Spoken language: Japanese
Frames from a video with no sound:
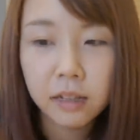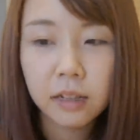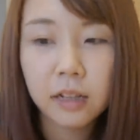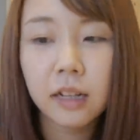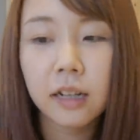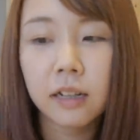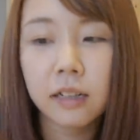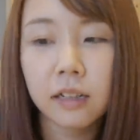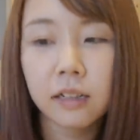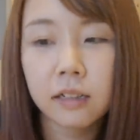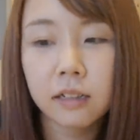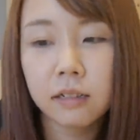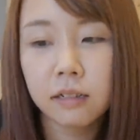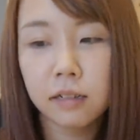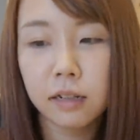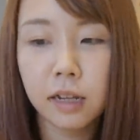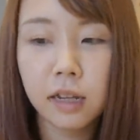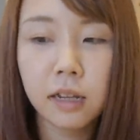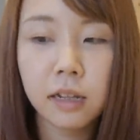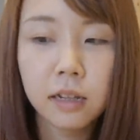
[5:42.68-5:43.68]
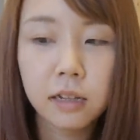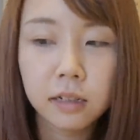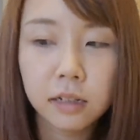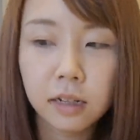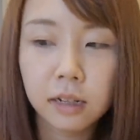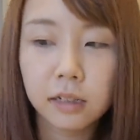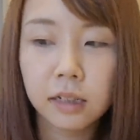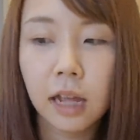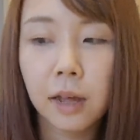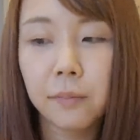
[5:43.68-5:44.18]
なんかね私ね
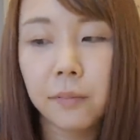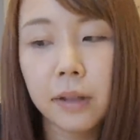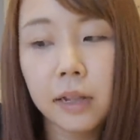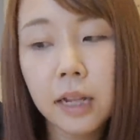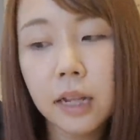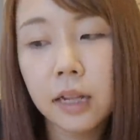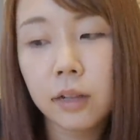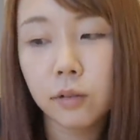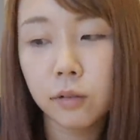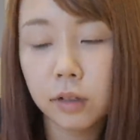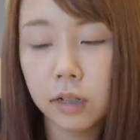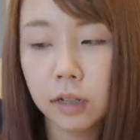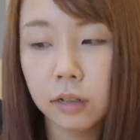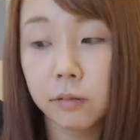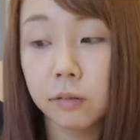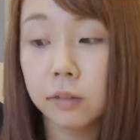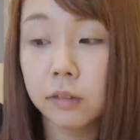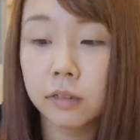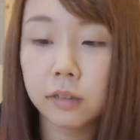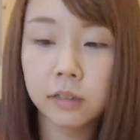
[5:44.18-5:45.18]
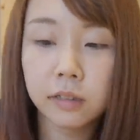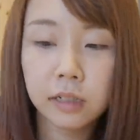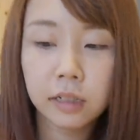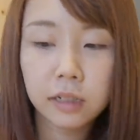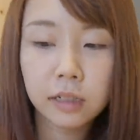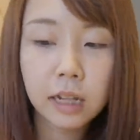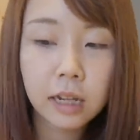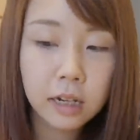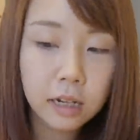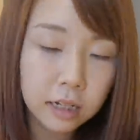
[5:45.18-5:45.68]
なんか食べないとか
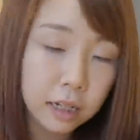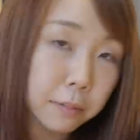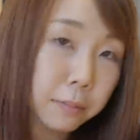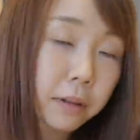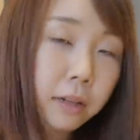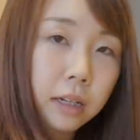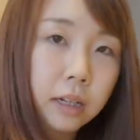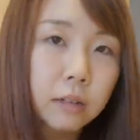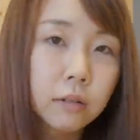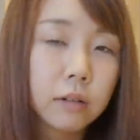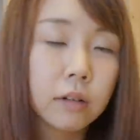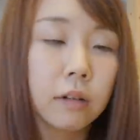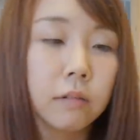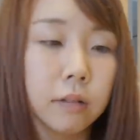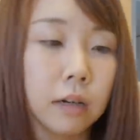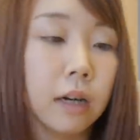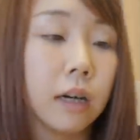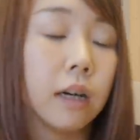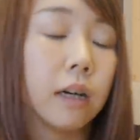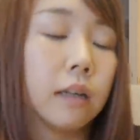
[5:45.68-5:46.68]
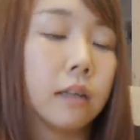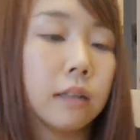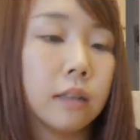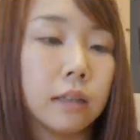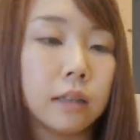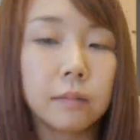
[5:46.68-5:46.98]
絶対に食べないとかはなんか